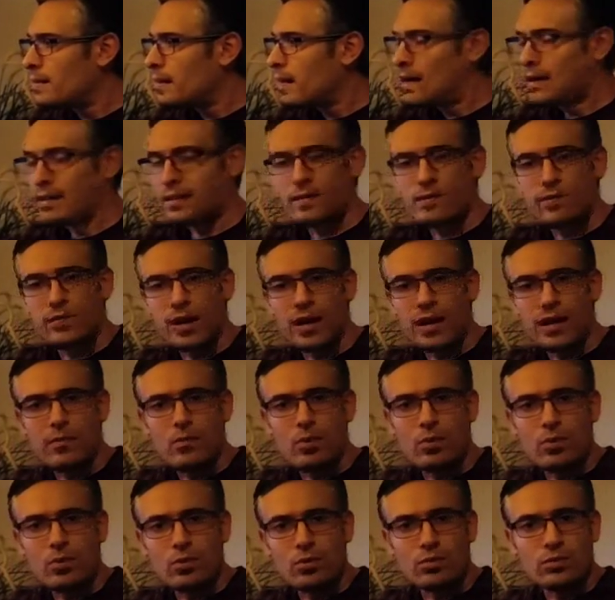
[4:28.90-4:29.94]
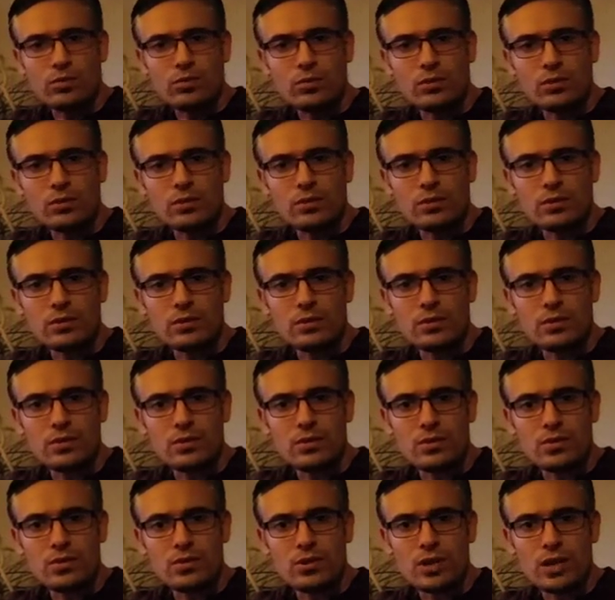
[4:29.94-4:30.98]
aktif karbon e,
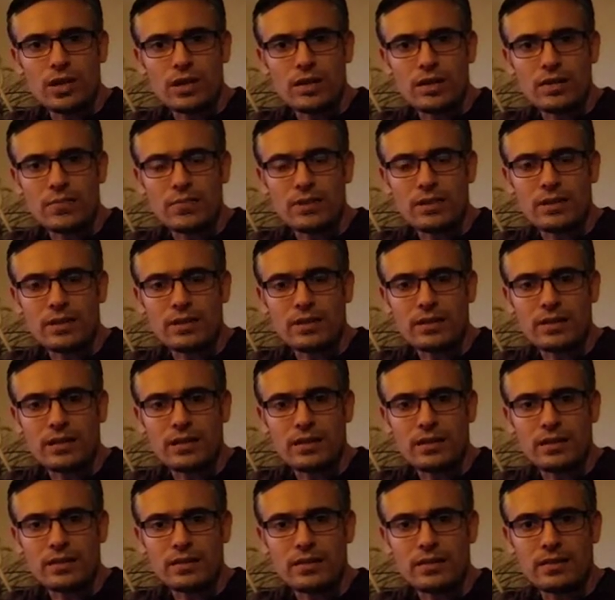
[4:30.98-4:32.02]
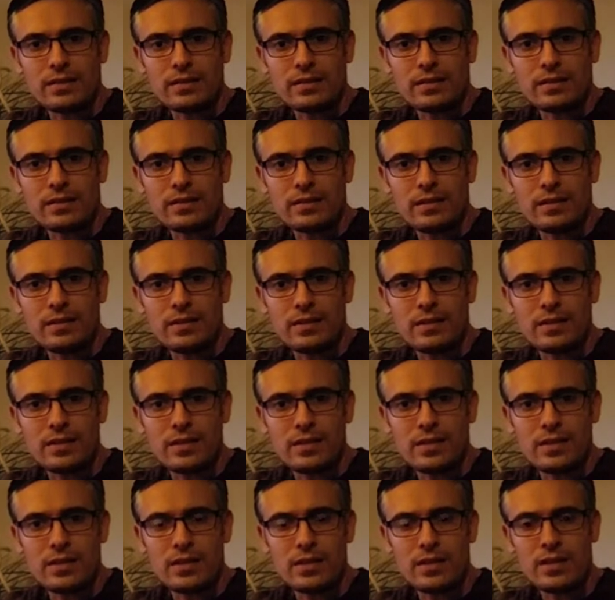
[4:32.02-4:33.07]
sünger barındıran
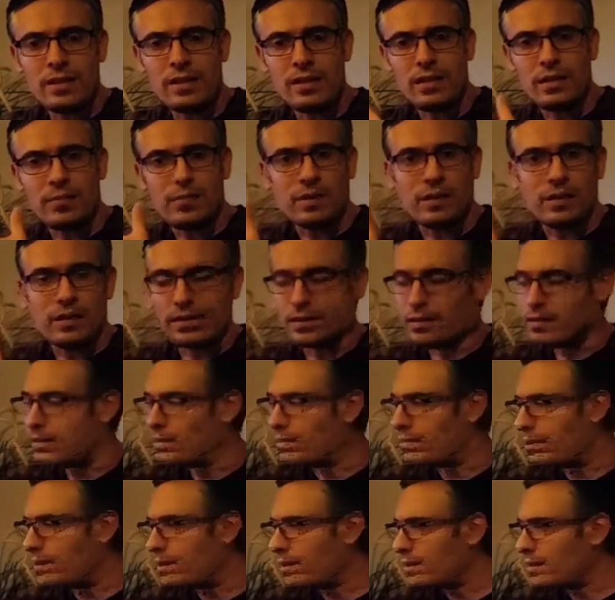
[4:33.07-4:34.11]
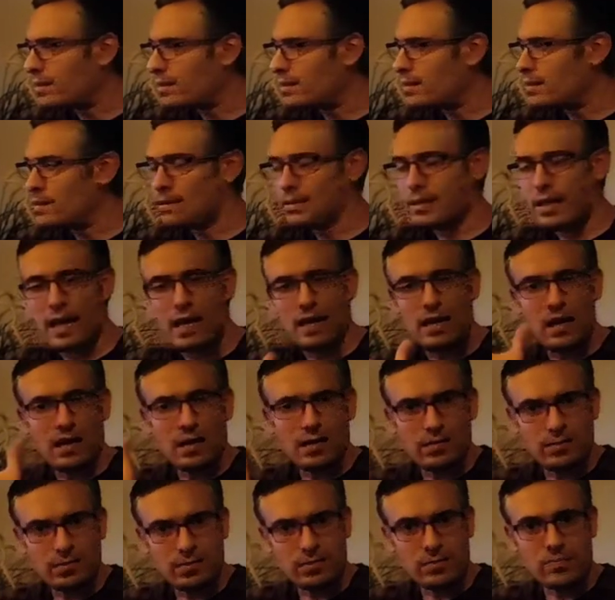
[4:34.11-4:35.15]
temizleyici aparatları var.
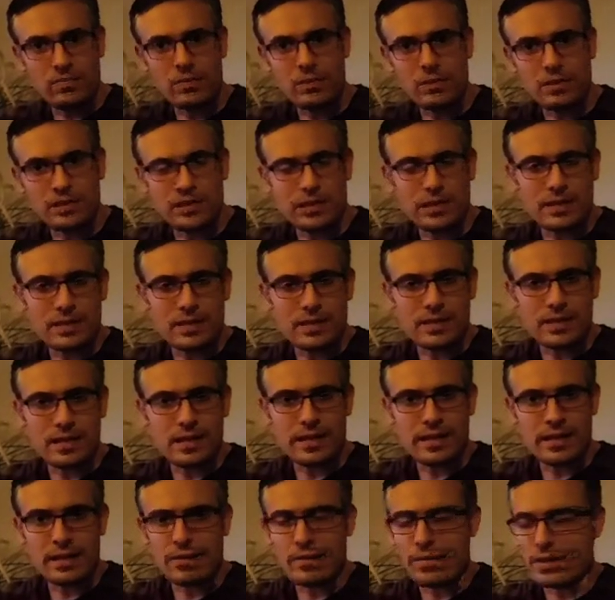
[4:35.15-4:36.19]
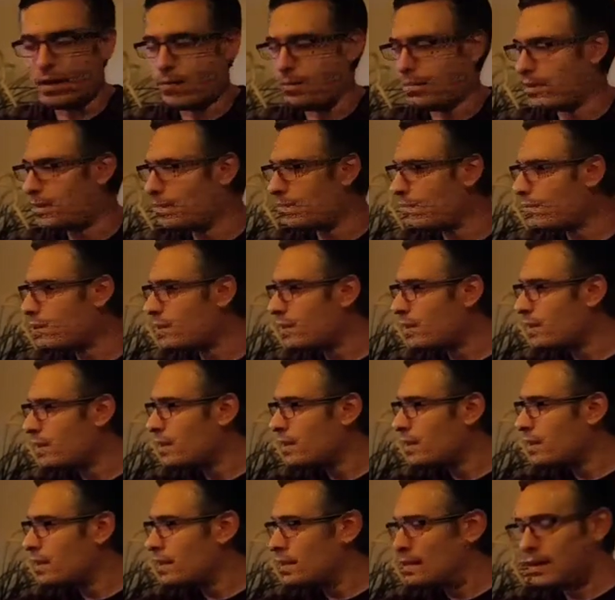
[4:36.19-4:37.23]
elyaf içerisine ekleme yaptım.
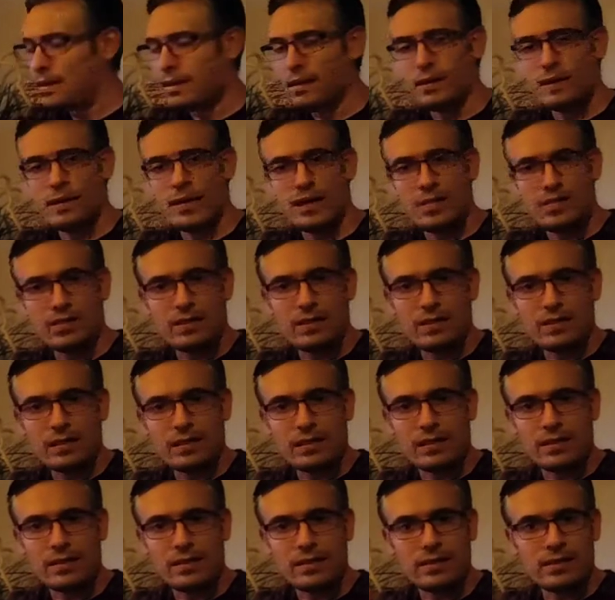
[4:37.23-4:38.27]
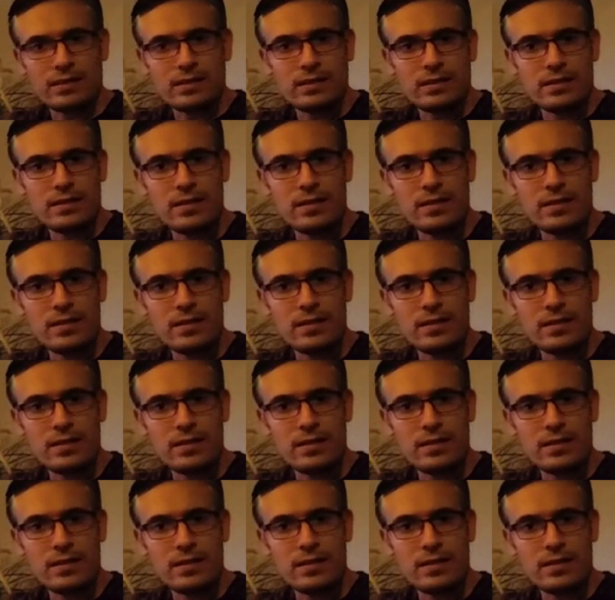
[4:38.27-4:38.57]
lav kırıkları,